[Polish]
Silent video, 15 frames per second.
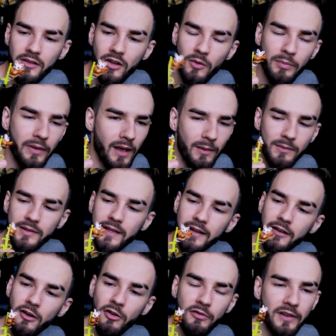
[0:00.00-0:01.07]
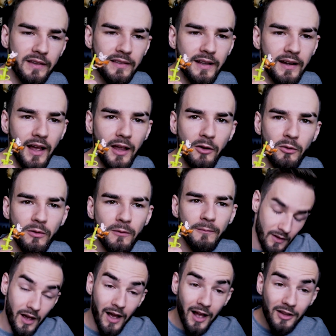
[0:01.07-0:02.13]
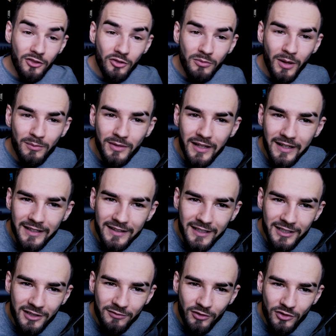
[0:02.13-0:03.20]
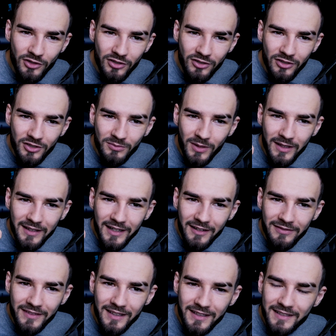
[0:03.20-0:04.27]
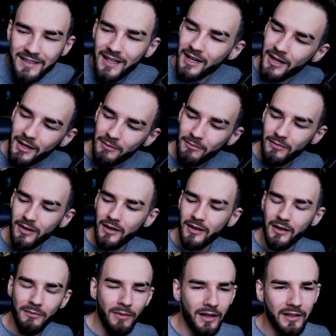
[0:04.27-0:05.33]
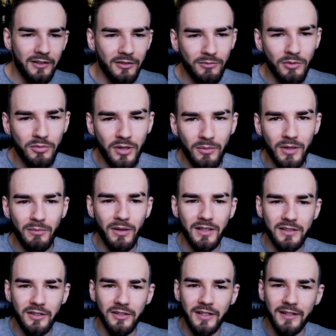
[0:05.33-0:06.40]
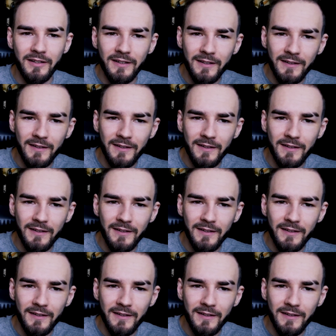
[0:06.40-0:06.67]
Dropnąłem z tego w kinderjajku. A tu mam takie też tworzonko z Minecrafta za e, Minecon, bo byłem na Mineconie.